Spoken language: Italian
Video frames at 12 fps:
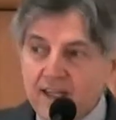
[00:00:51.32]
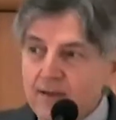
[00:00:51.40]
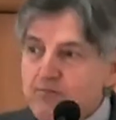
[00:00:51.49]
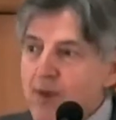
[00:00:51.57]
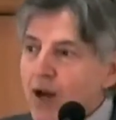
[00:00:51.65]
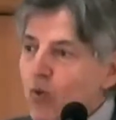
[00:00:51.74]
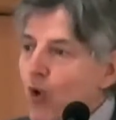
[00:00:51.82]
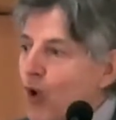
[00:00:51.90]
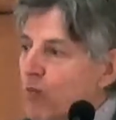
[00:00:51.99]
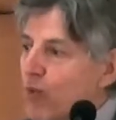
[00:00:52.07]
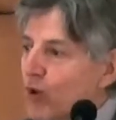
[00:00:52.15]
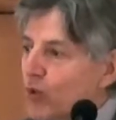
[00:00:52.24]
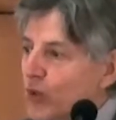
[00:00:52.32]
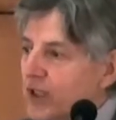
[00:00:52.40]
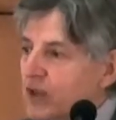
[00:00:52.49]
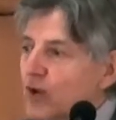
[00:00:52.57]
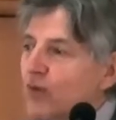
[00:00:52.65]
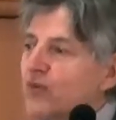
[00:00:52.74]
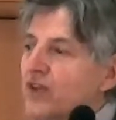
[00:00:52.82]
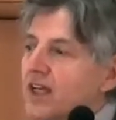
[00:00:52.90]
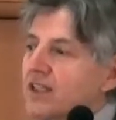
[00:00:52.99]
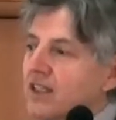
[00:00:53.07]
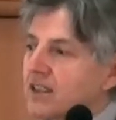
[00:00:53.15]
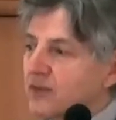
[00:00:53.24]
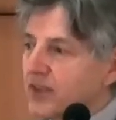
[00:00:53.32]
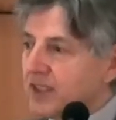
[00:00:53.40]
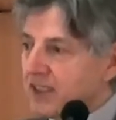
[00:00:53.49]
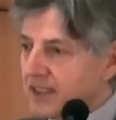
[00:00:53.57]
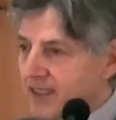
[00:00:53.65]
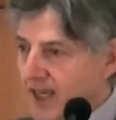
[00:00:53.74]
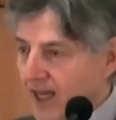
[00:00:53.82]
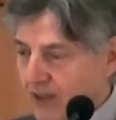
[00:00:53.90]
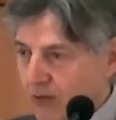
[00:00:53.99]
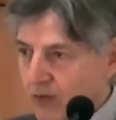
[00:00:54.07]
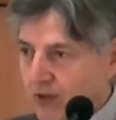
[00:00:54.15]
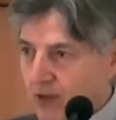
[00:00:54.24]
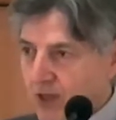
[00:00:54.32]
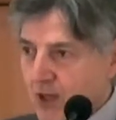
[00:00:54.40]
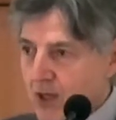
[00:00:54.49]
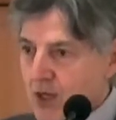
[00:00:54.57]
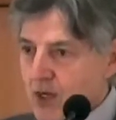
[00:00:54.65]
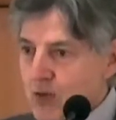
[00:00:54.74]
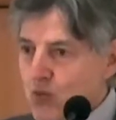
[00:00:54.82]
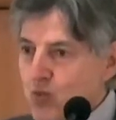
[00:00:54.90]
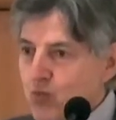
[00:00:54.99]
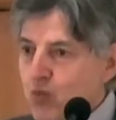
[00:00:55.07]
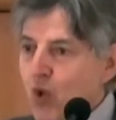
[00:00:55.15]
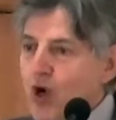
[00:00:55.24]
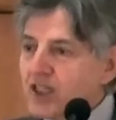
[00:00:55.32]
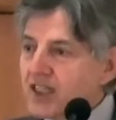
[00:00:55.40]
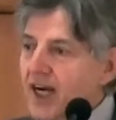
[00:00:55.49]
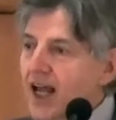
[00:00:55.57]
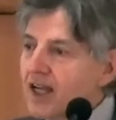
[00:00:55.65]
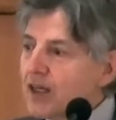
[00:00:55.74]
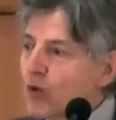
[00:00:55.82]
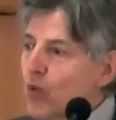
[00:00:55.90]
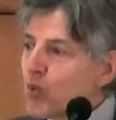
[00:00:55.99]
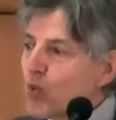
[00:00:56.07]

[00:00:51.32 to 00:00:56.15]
ma l'uomo qui non viene divinizzato può essere anche un